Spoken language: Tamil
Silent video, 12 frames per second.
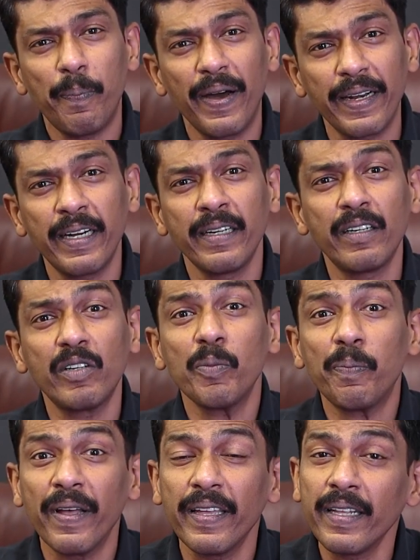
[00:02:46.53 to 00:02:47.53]
பன்னெண்டு டு
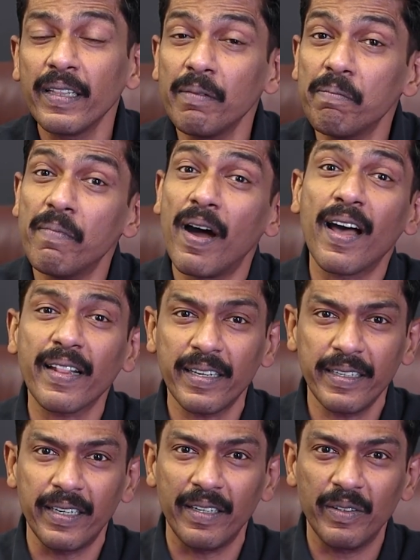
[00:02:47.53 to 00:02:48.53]
பதினைந்து
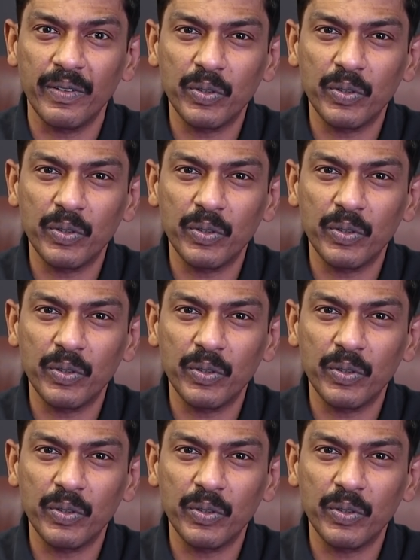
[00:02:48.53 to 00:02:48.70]
மாதங்கள்